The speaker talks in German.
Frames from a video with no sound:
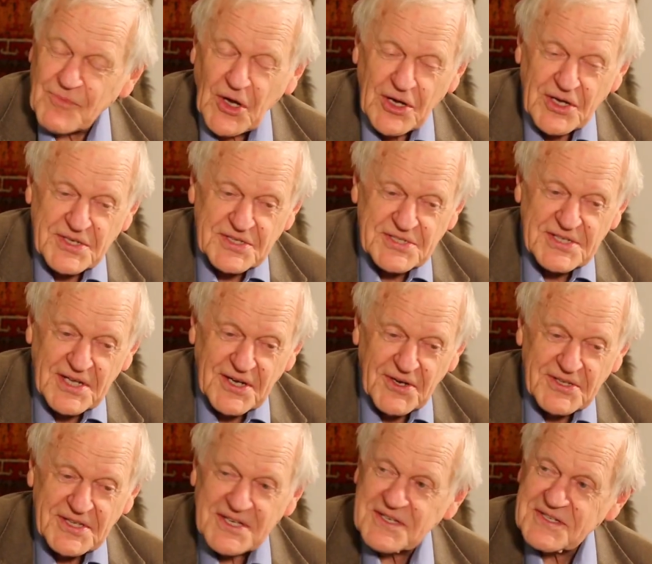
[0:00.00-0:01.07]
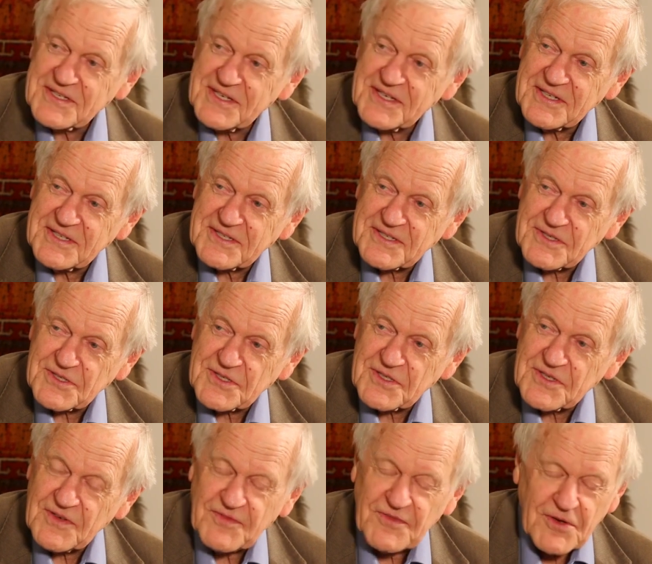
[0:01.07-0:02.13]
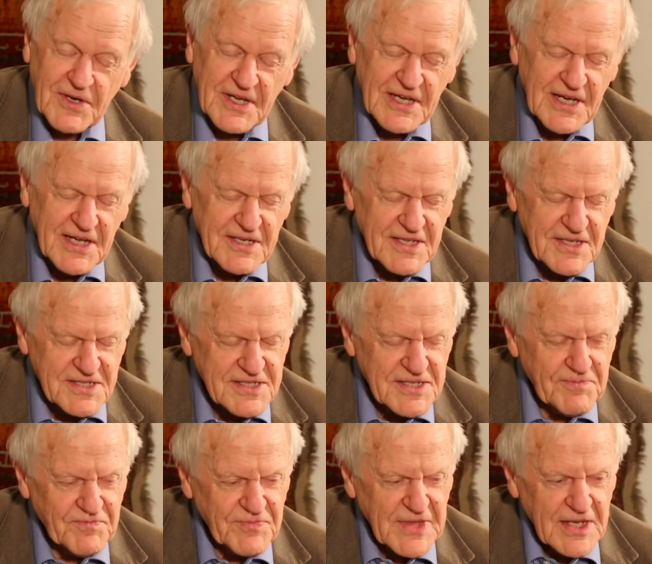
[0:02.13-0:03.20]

Aus der heutigen Sicht ist das völlig anders.